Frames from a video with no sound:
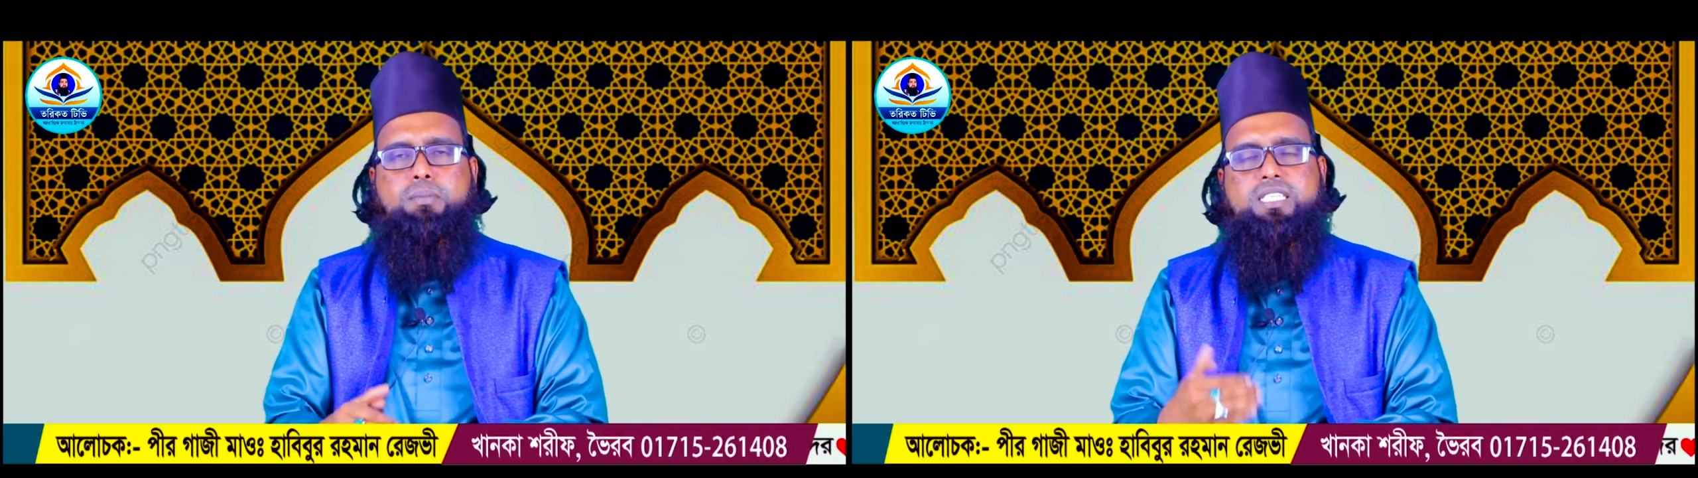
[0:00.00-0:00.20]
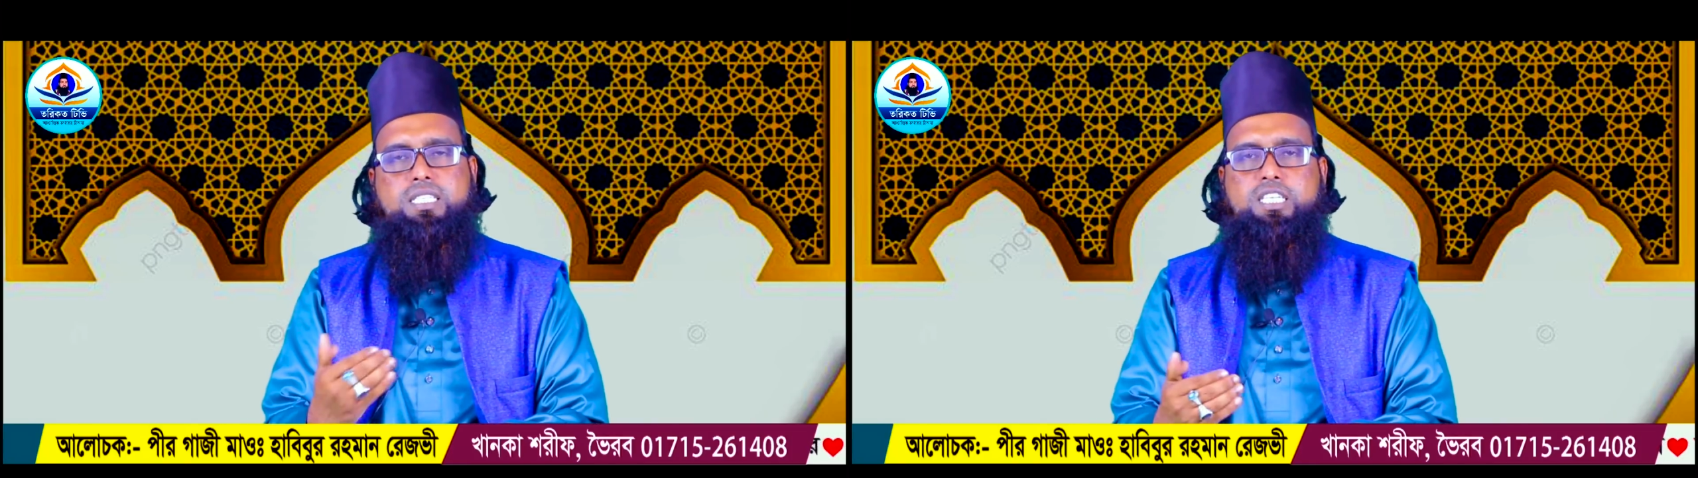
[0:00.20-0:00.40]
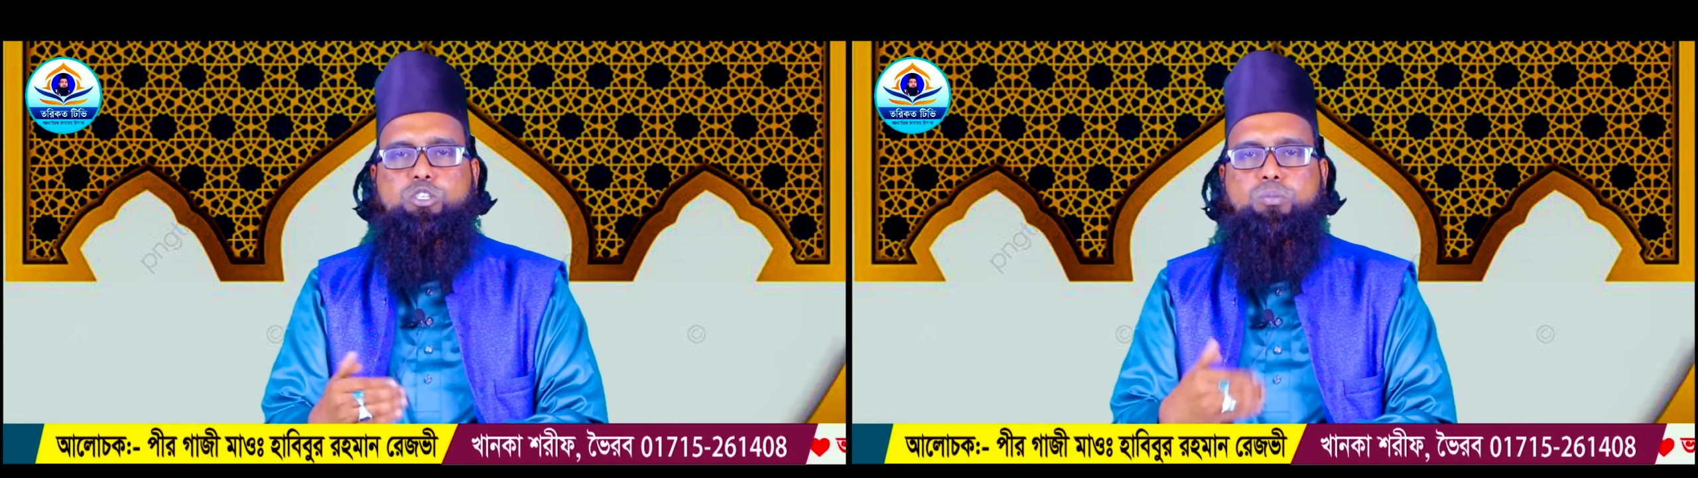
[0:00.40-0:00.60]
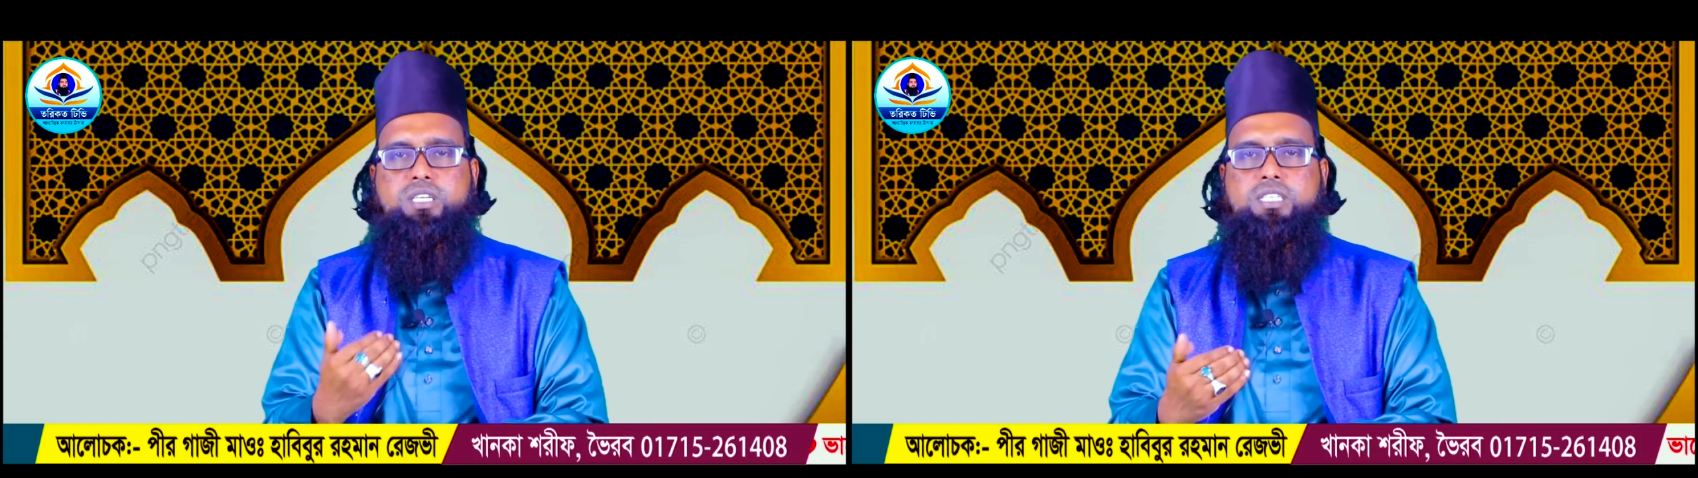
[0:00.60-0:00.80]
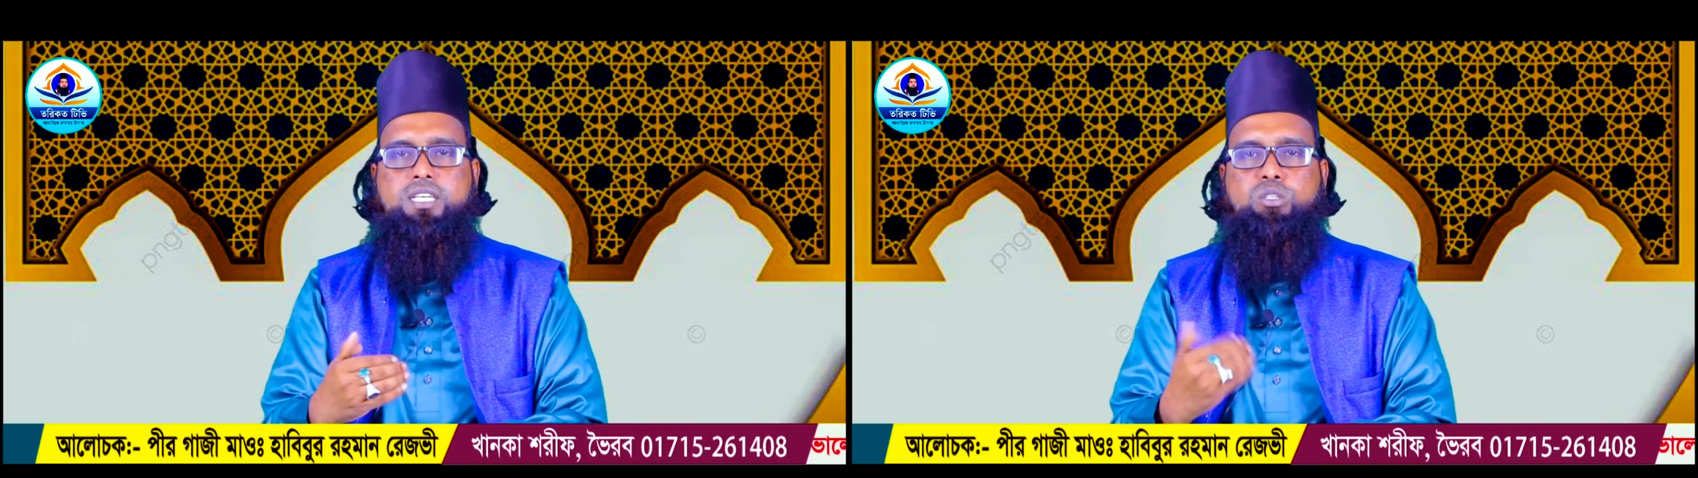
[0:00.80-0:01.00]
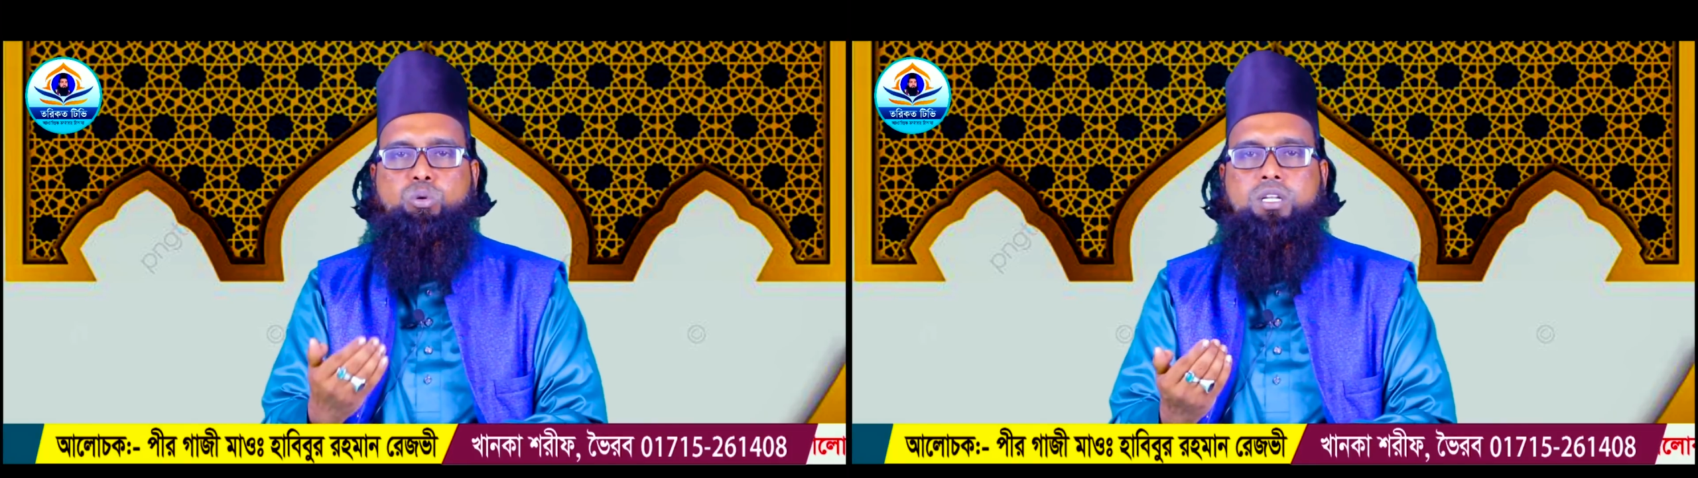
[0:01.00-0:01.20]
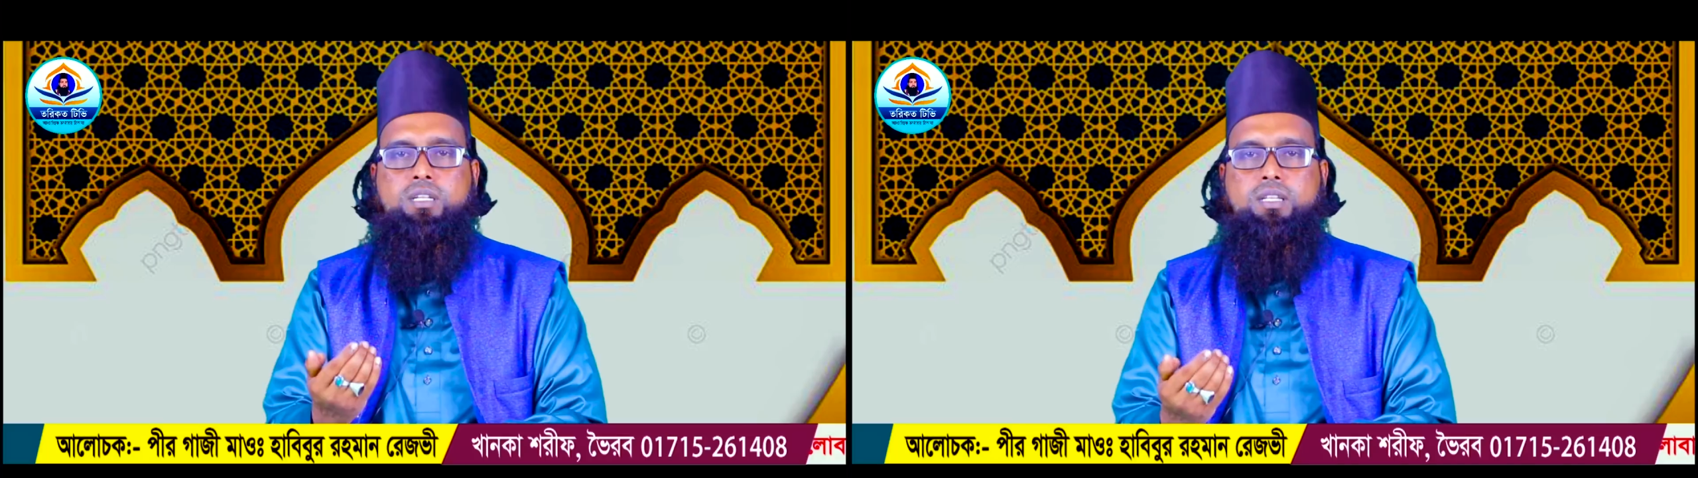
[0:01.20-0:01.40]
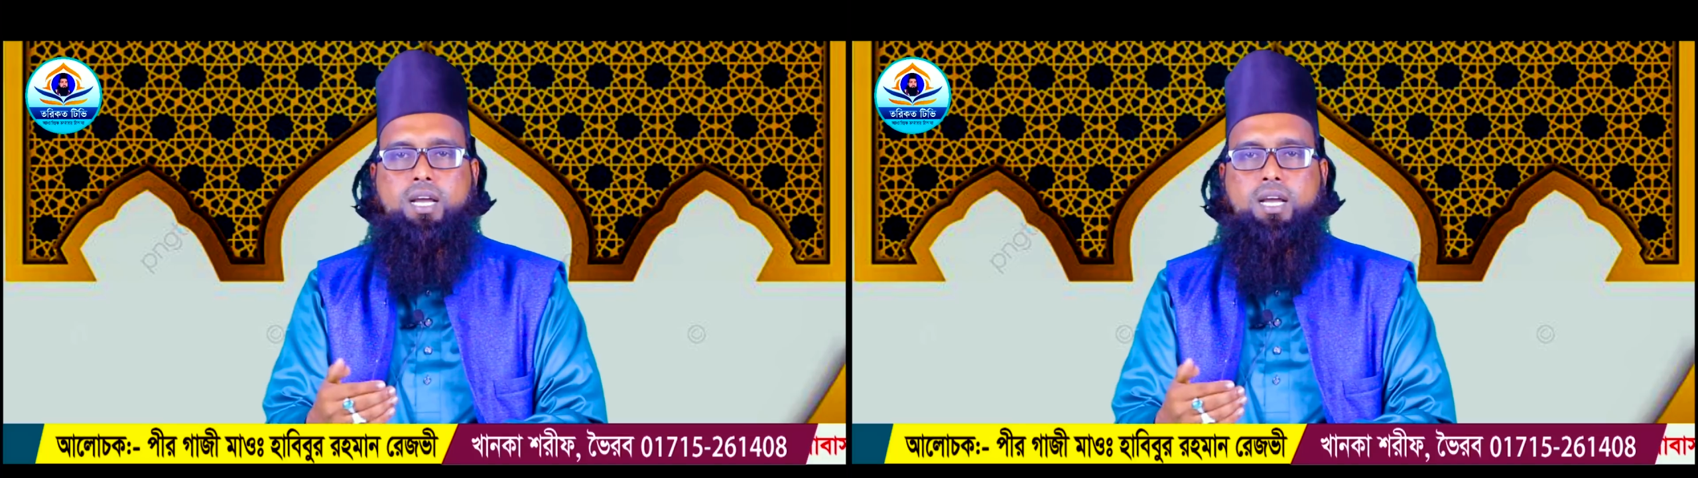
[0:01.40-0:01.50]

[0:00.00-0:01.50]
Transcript: বা স্ত্রী সবার থেকে দূরে